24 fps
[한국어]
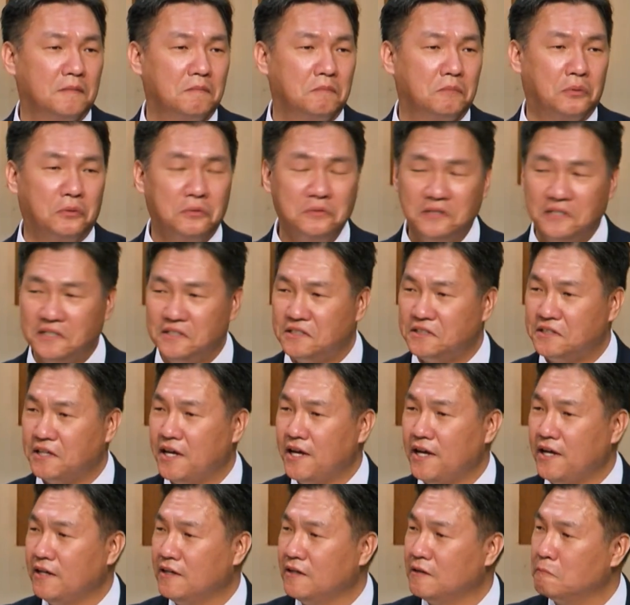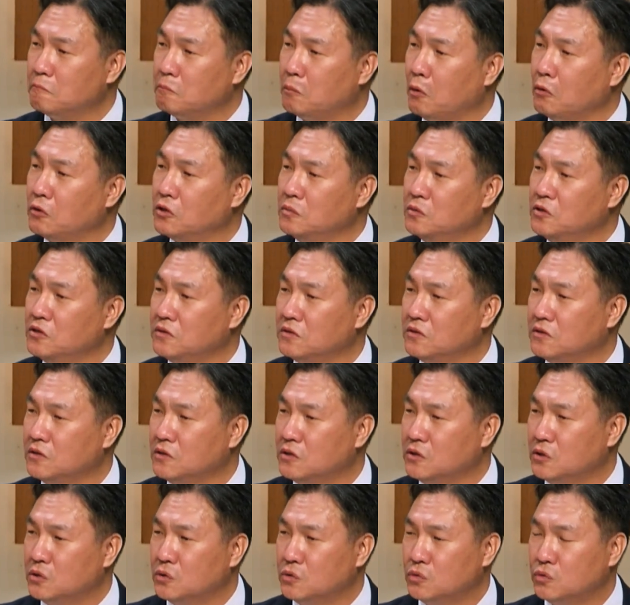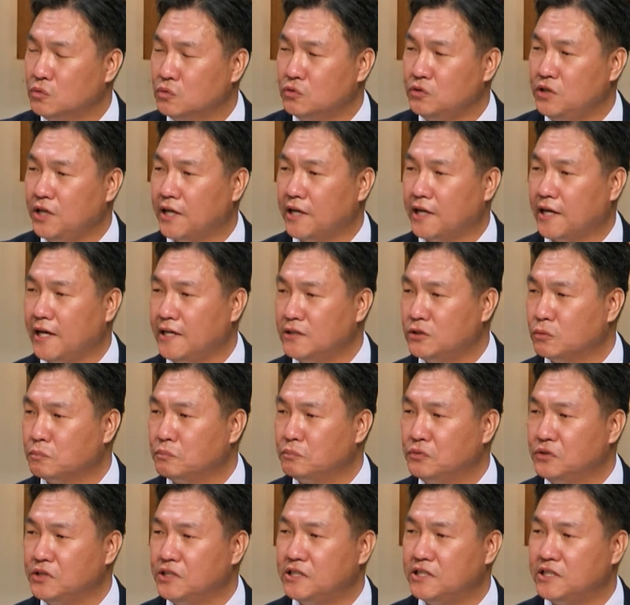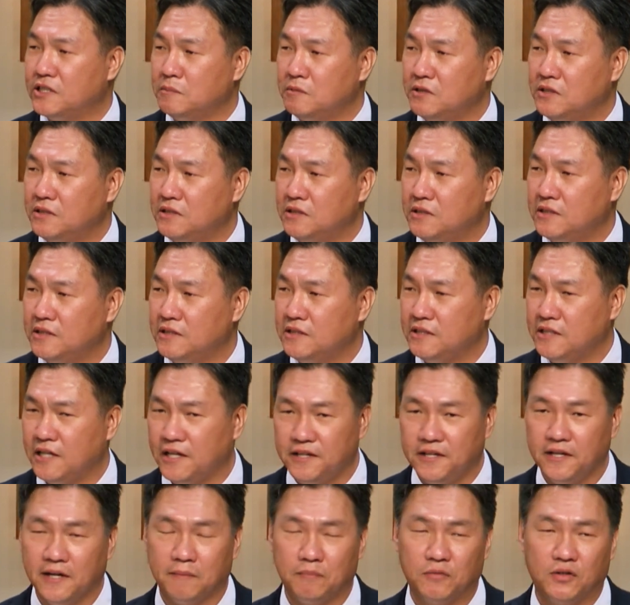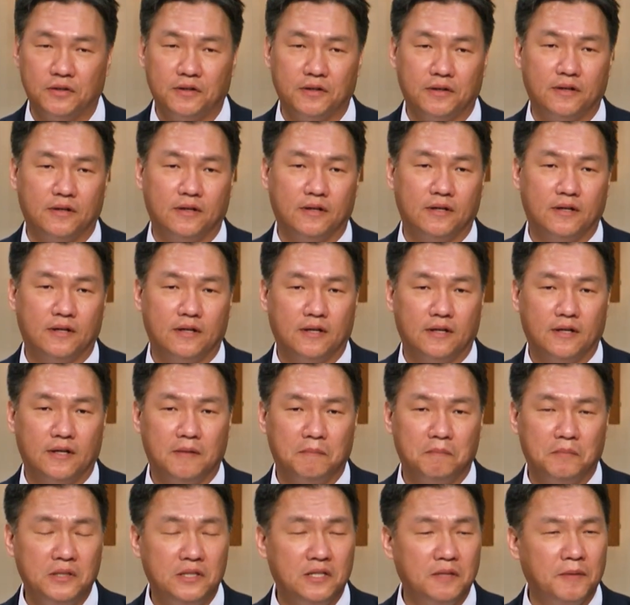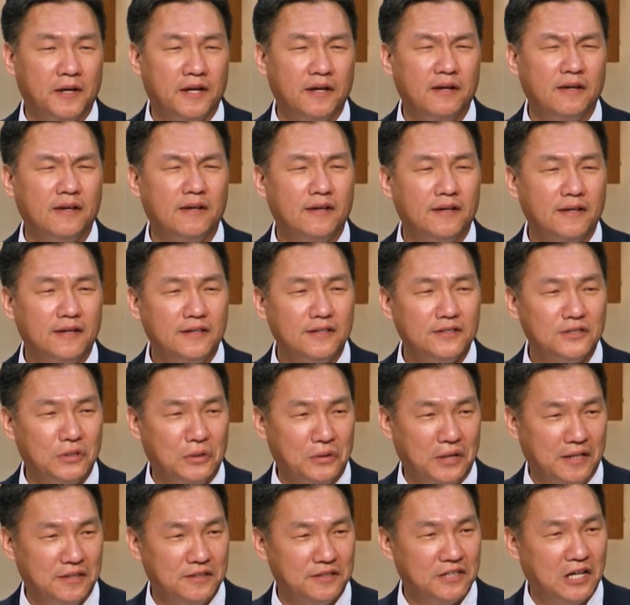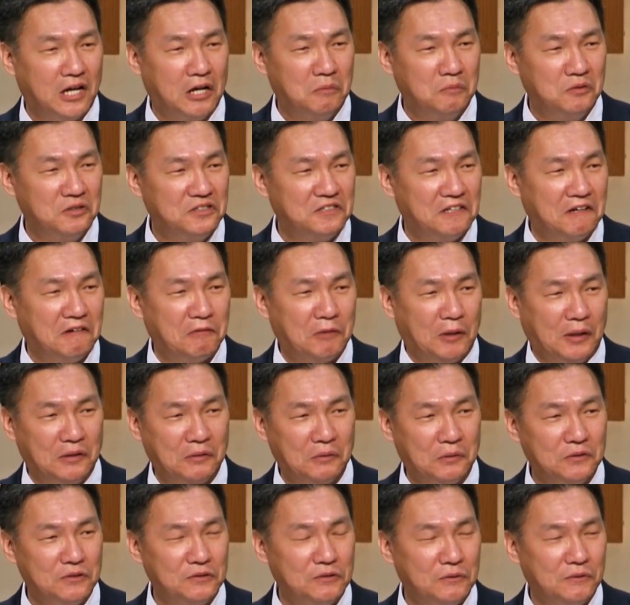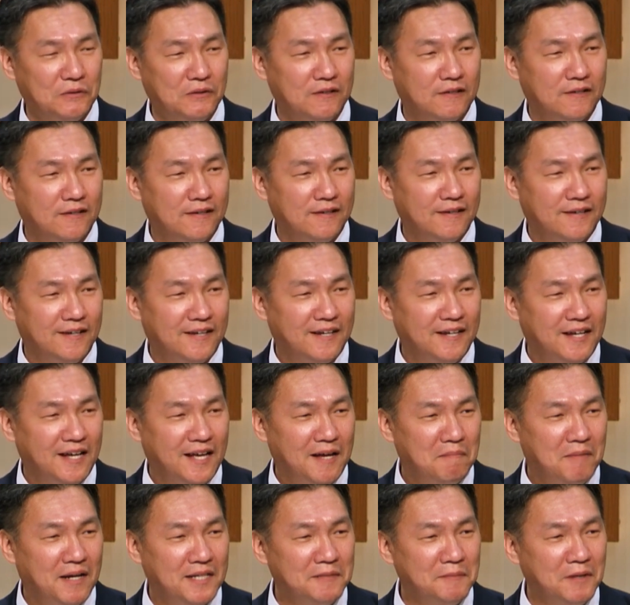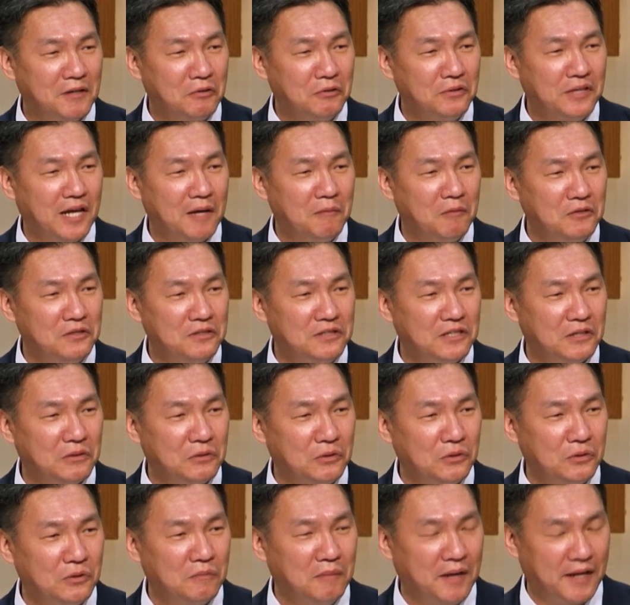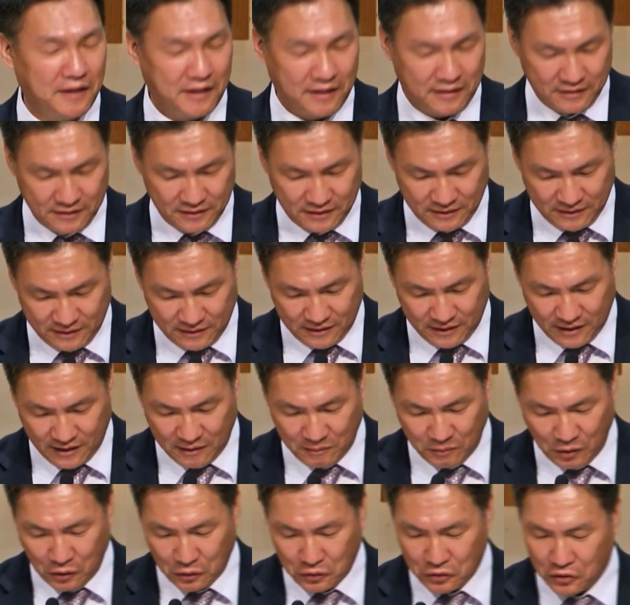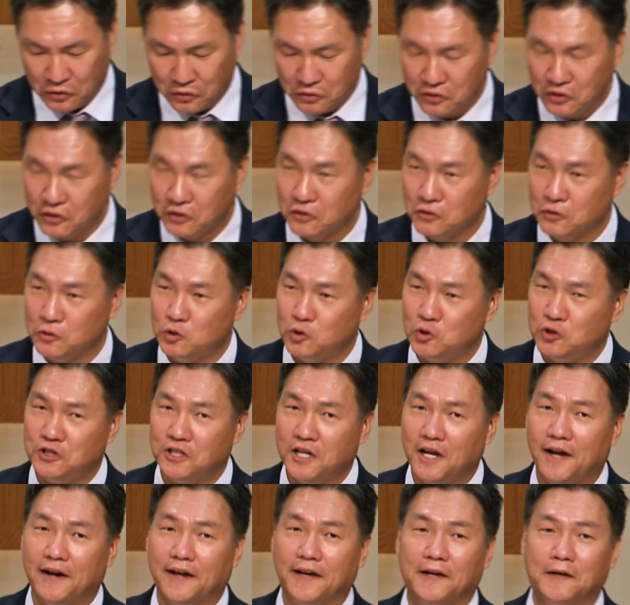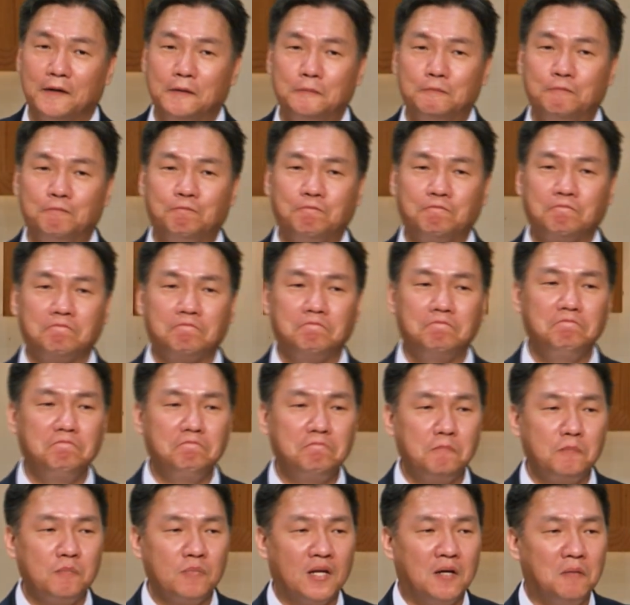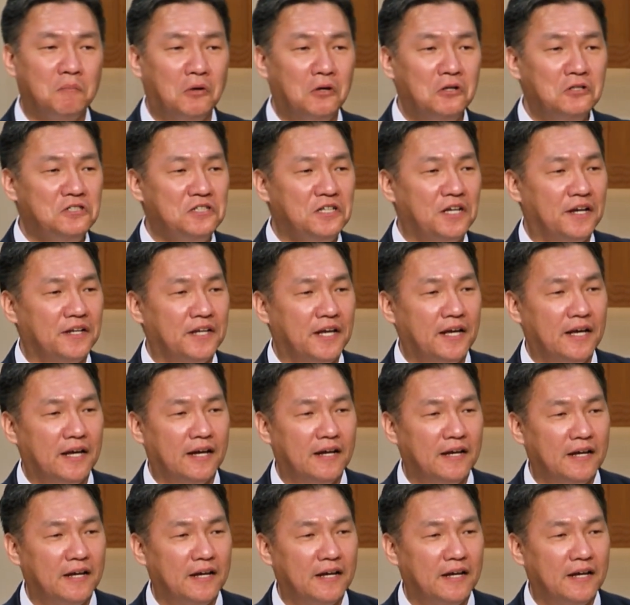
본질상 복음은 우리에게 계속 부딪힘을 얘기합니다. 믿음의 선한 싸움을 싸우라는 거죠. 마지막으로 네 번째로 말하는 명령은요, 취하라요. 뭘 취하냐?